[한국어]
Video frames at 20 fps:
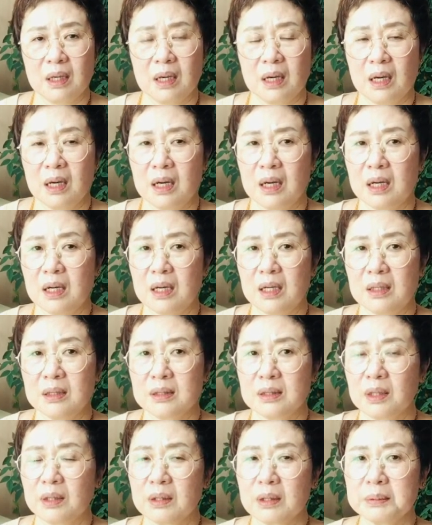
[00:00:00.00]
아
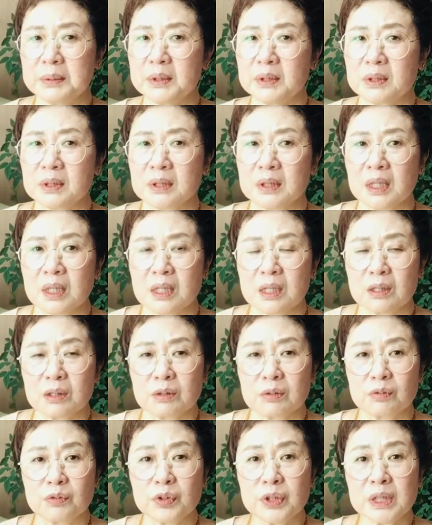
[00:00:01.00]
여러분
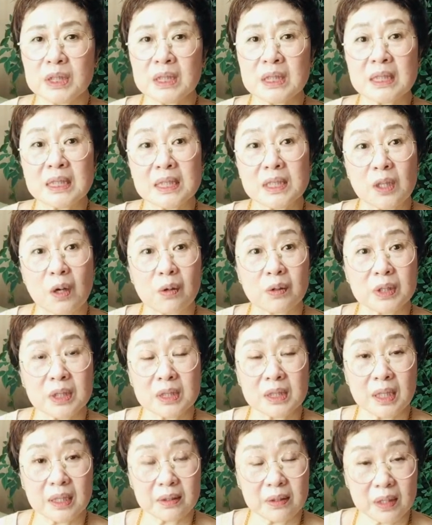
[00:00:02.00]
우린 진짜 정신
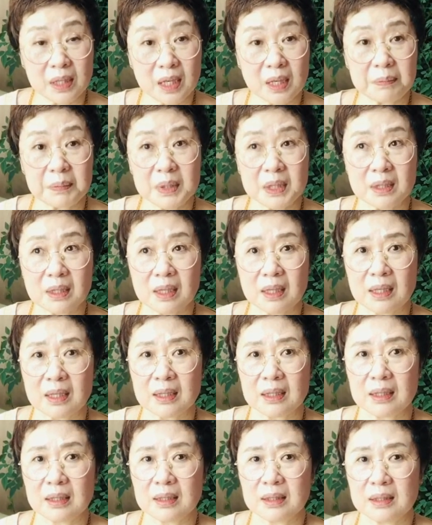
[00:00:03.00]
차려야
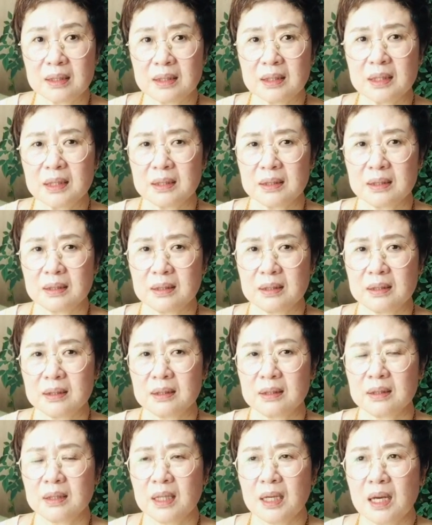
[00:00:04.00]
합니다.
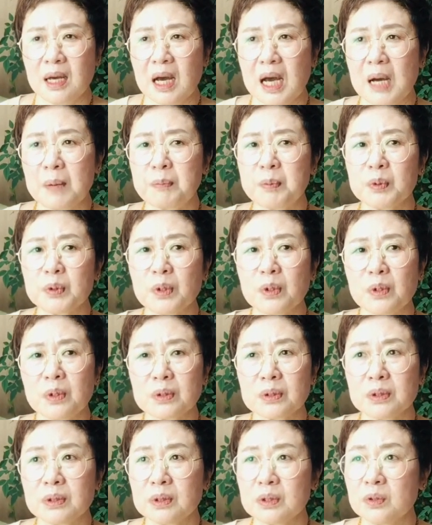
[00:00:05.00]
이제는 앞으로 그